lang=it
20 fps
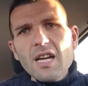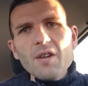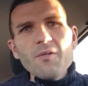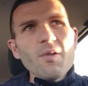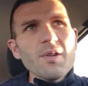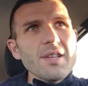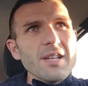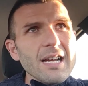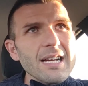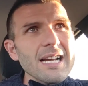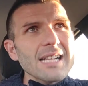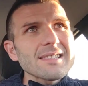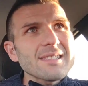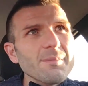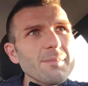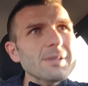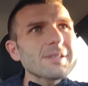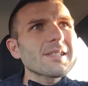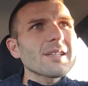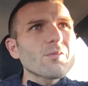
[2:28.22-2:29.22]
E quindi ragazzi
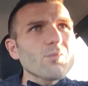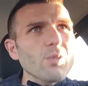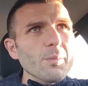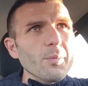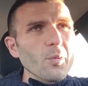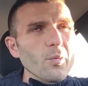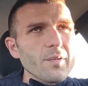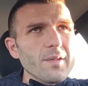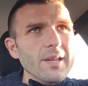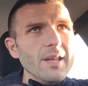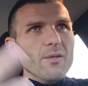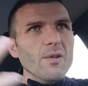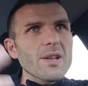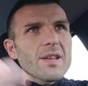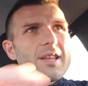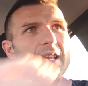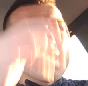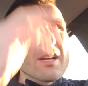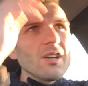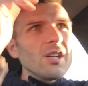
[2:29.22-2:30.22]
si è messa a due punti,
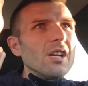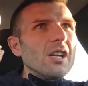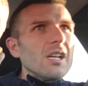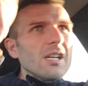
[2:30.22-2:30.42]
quindi